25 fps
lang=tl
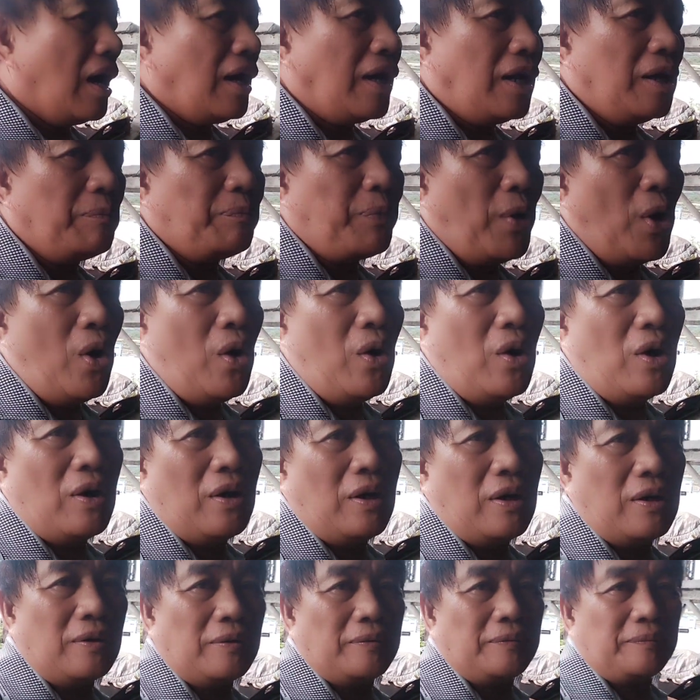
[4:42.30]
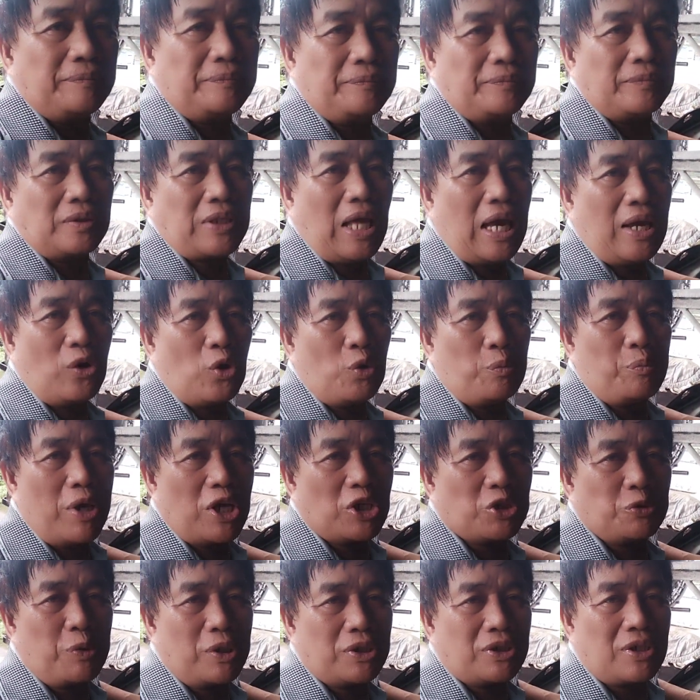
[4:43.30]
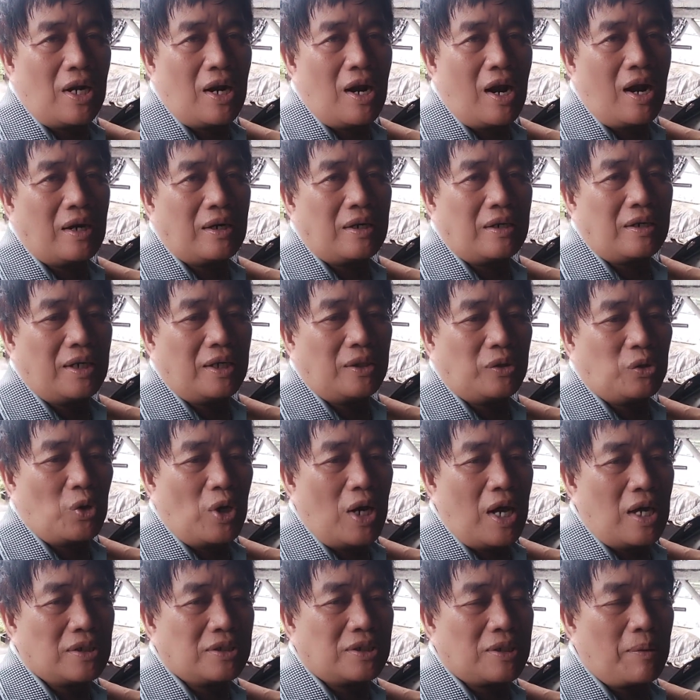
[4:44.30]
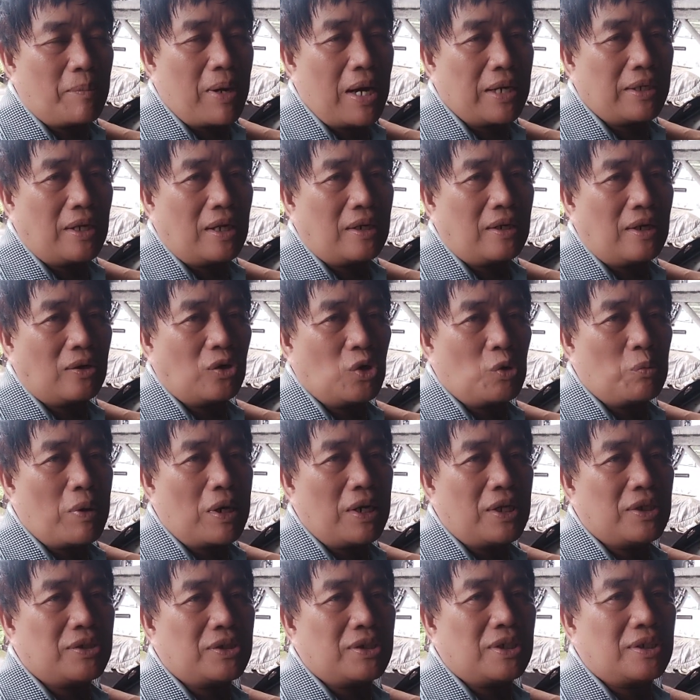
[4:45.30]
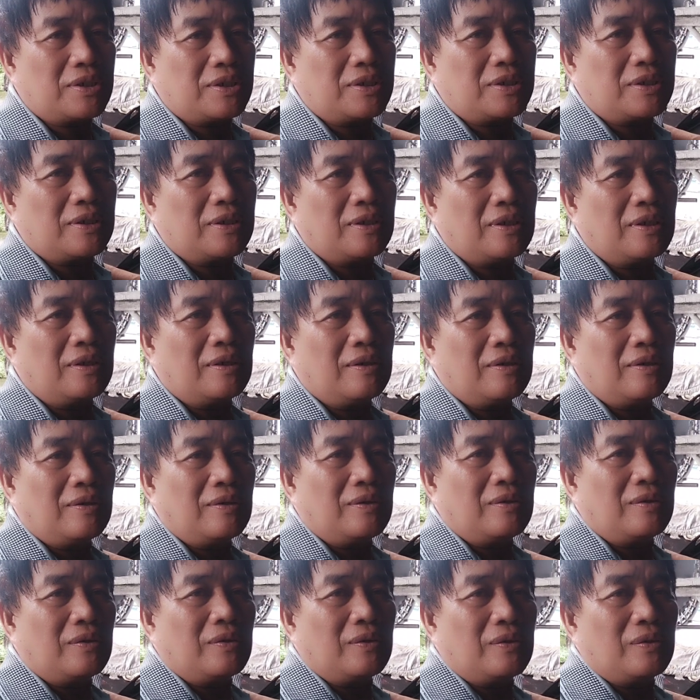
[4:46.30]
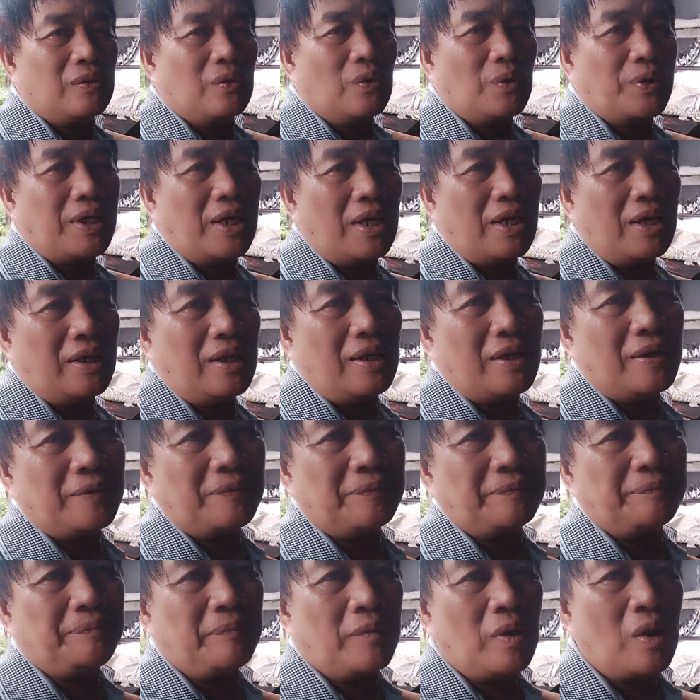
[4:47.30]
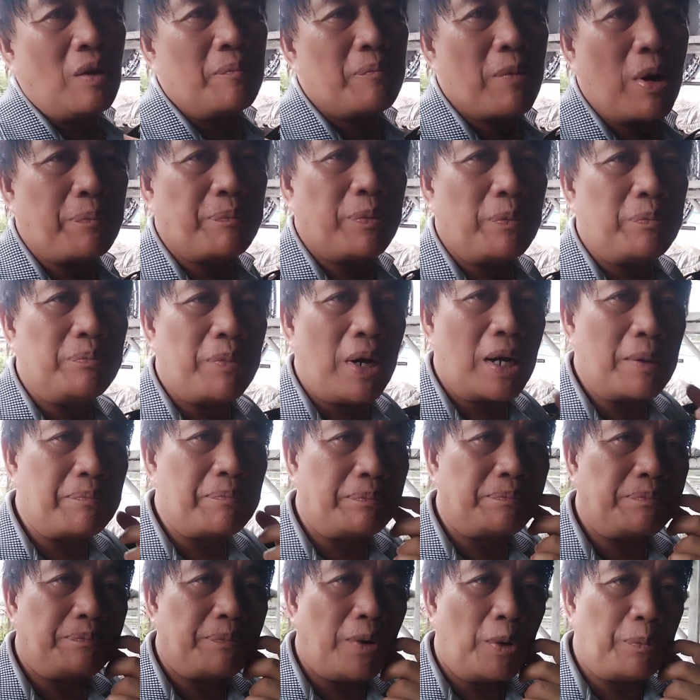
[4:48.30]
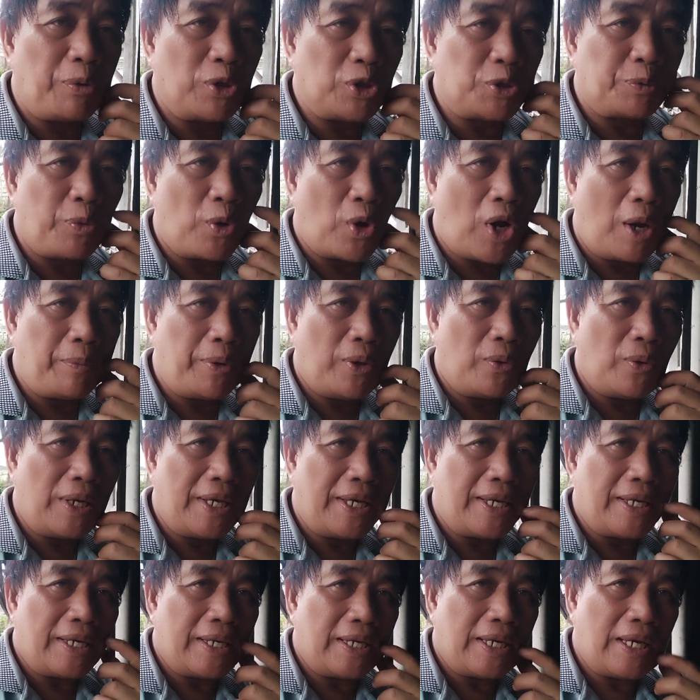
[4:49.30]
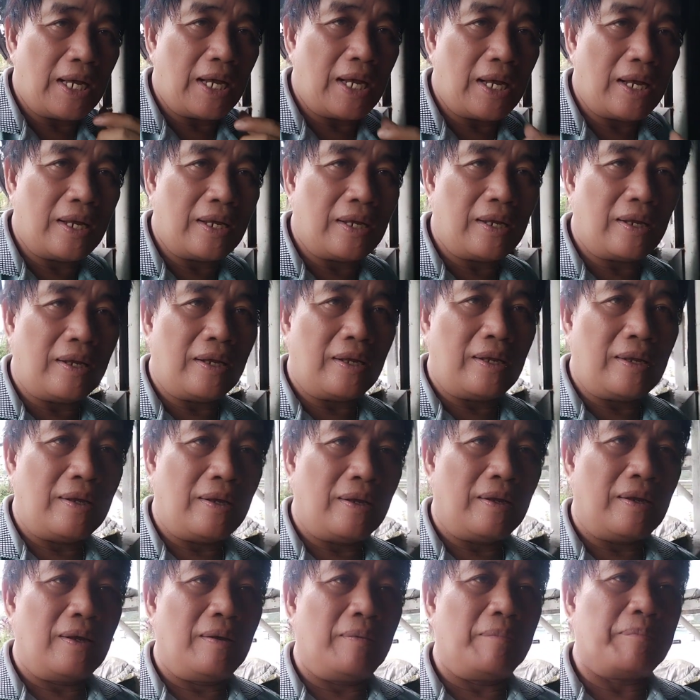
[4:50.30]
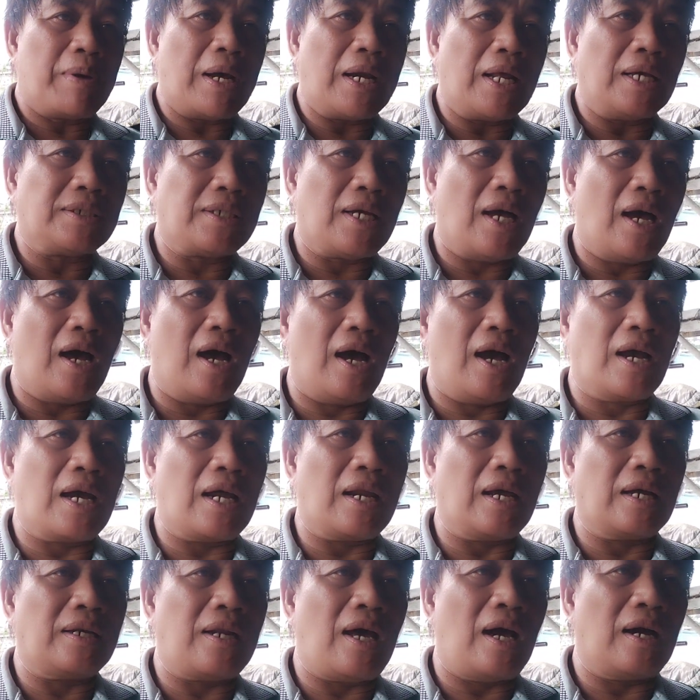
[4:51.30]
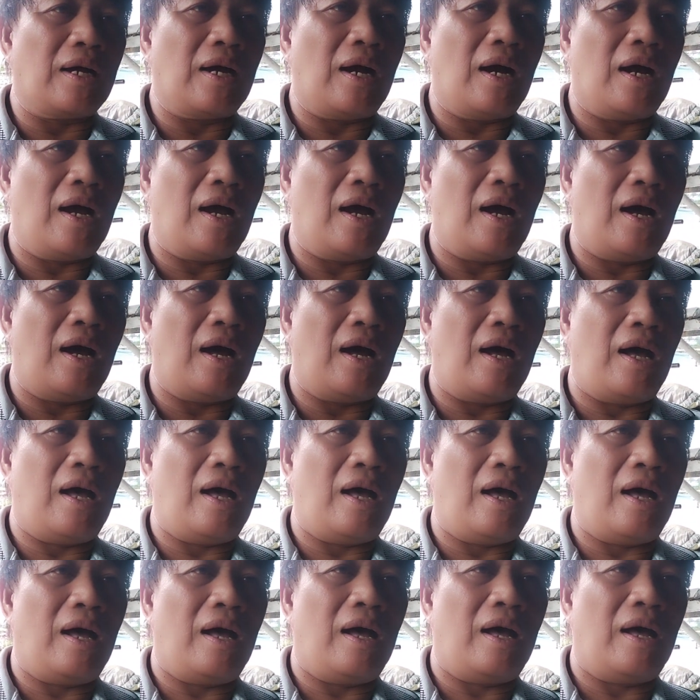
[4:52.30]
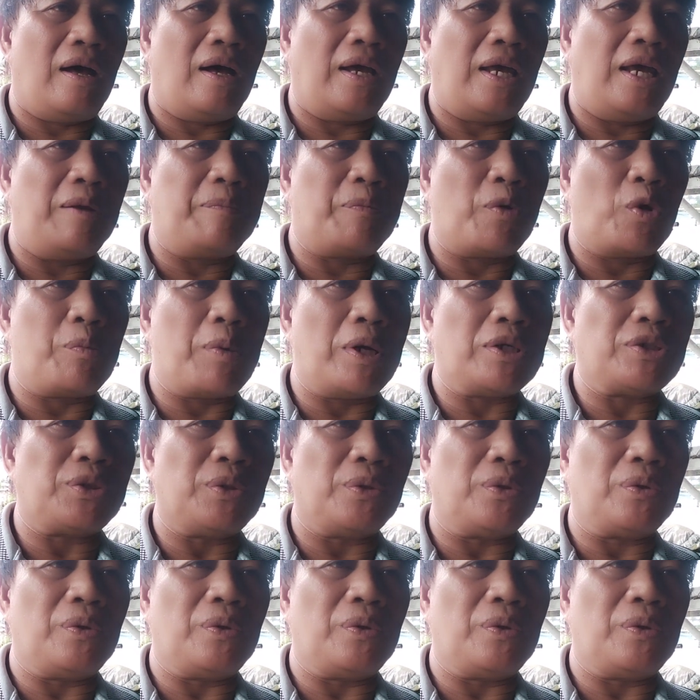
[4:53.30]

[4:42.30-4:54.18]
Again po, Tyrone Mix Martial Art dito lang sa bayan ng Mabalitsis. Okay. Mag magpo-post po kami uli para sa karagdagang uh, ah, information.